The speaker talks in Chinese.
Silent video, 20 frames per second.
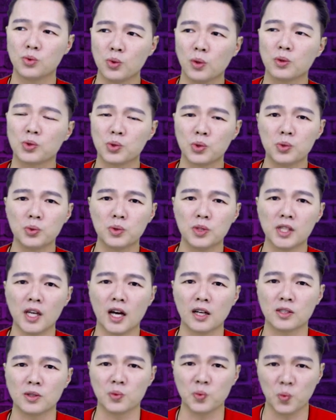做出这
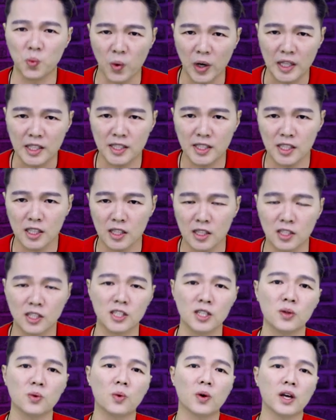样子猥亵的
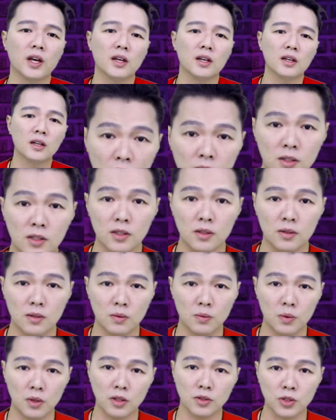行为。但是
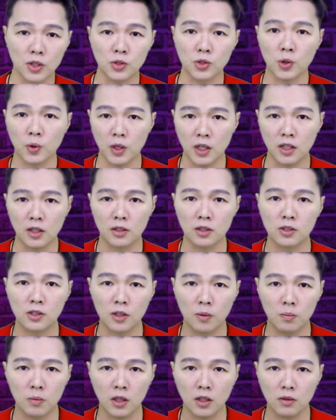为了拯救婴儿的
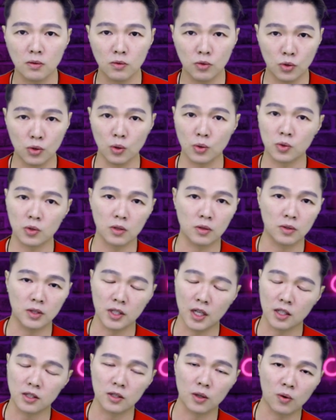生命，就算有
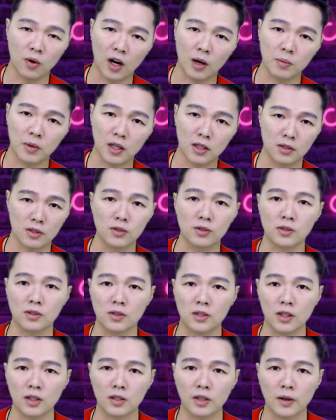这样子的画面是
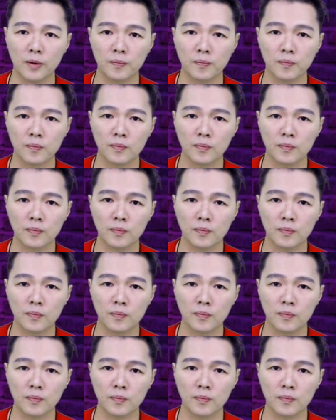值得的。